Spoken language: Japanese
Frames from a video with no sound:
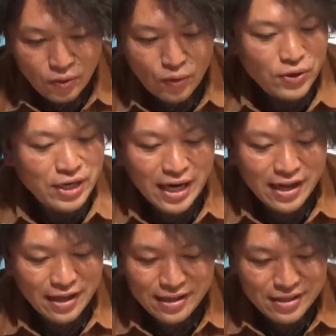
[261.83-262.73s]
降りら
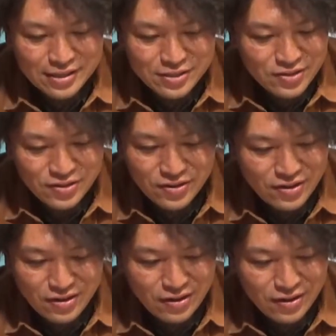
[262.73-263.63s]
れないんです
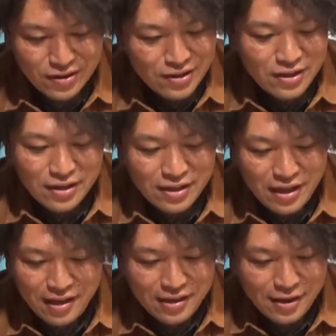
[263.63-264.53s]
よ
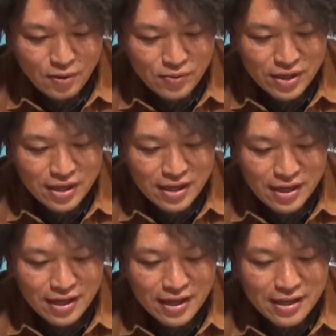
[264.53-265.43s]
なんでこんなに流
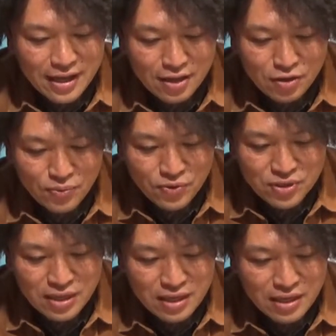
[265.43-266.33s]
れないんだと思っ
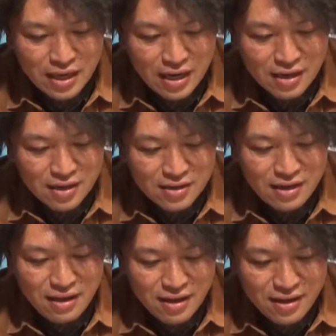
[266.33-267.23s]
ていたら
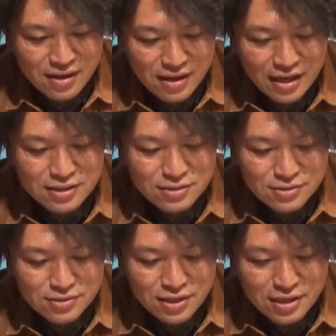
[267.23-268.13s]
でっかい
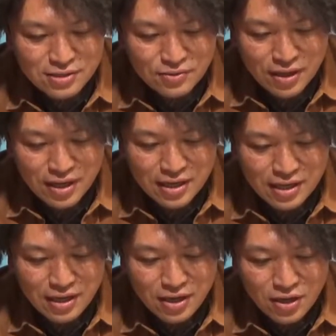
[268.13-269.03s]
スーツケースを抱え
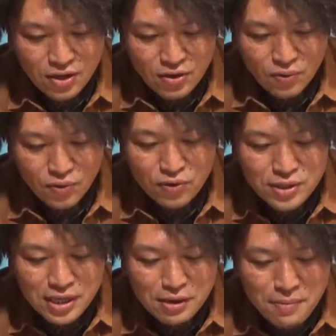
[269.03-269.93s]
て「降ろ
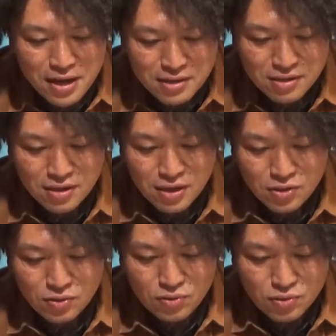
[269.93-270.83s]
されまい!」
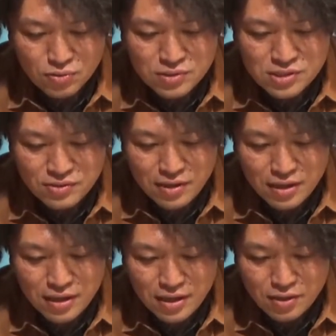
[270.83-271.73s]
と戸口,、は、
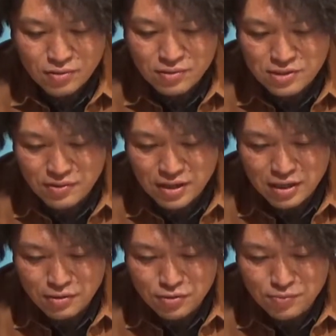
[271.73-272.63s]
えー、戸口脇
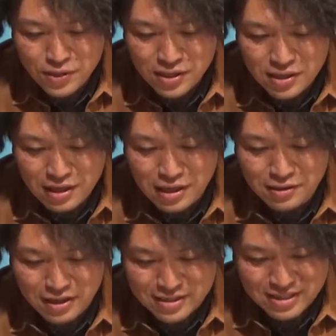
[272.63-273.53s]
で踏ん張ってい
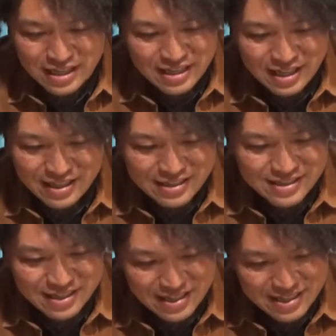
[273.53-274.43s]
るやつがいたんで
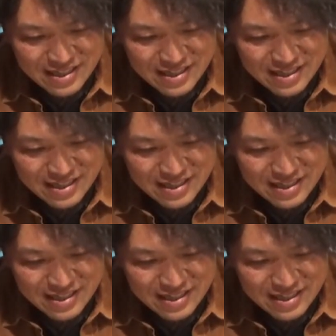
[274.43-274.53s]
すね